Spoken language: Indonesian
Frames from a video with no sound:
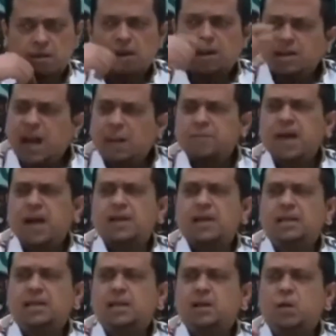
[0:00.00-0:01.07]
Lengkapnya
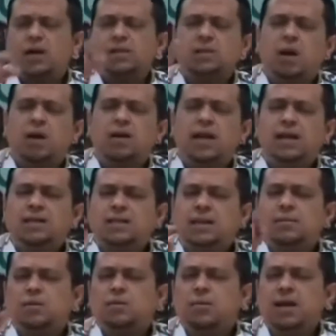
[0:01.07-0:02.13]
ayatnya wa isqala
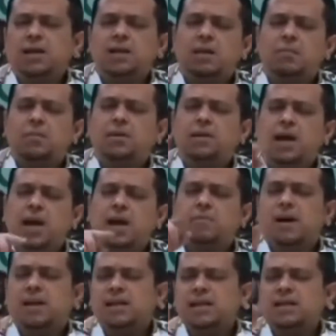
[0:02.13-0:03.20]
Isa bin Maryam ya
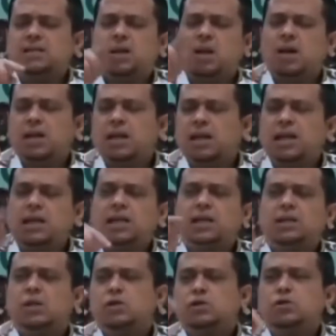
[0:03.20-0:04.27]
bani Israil inni
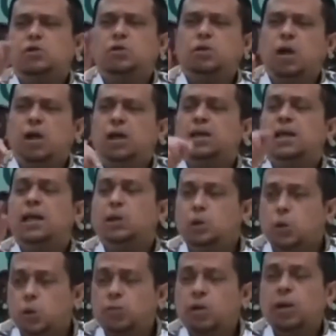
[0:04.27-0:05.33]
rasulullah
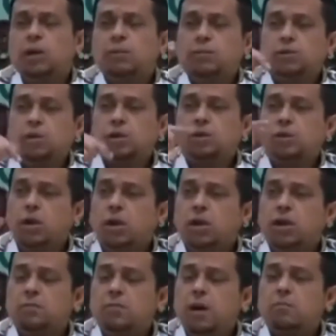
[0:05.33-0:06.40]
ilaikum
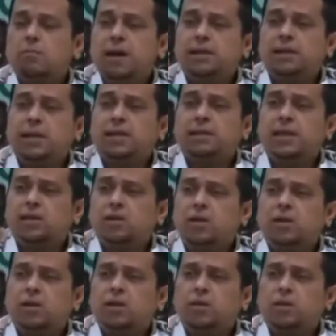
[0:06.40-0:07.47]
musaddiqan lima baina
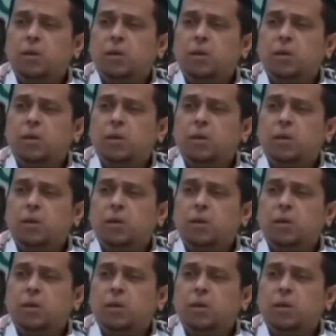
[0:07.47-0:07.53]
yadaya